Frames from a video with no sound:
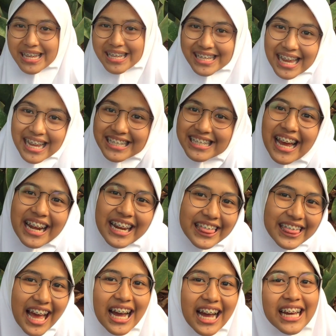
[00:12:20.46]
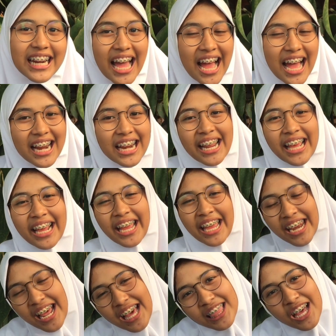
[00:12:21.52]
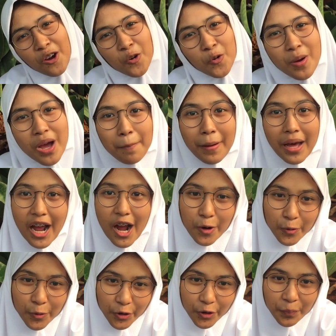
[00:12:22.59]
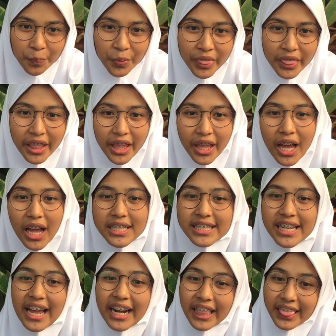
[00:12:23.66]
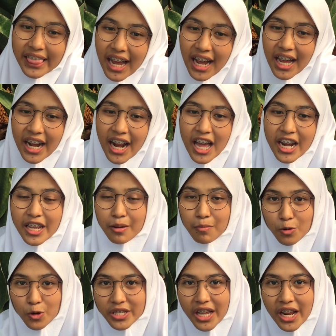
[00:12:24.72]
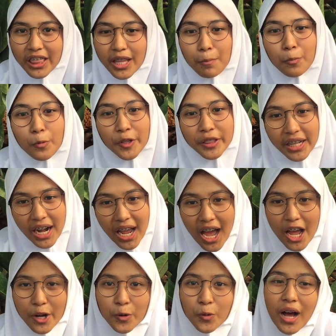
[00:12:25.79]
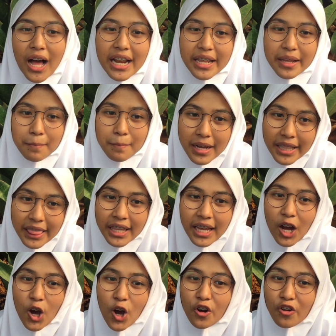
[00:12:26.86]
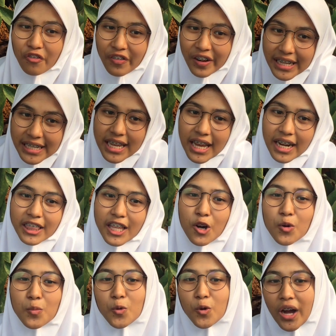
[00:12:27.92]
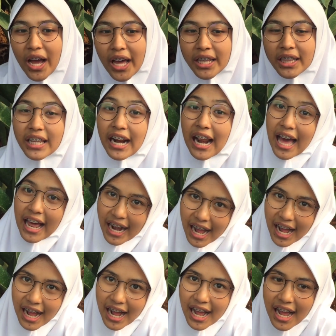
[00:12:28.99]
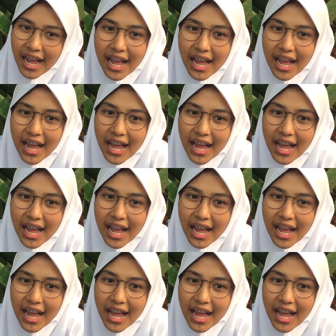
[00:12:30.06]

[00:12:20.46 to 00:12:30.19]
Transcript: Isan carita ngenaan legenda tangkuban parahu. Carita ngenaan ibu serta putra anu kalibet konflik serta hubungan terlarang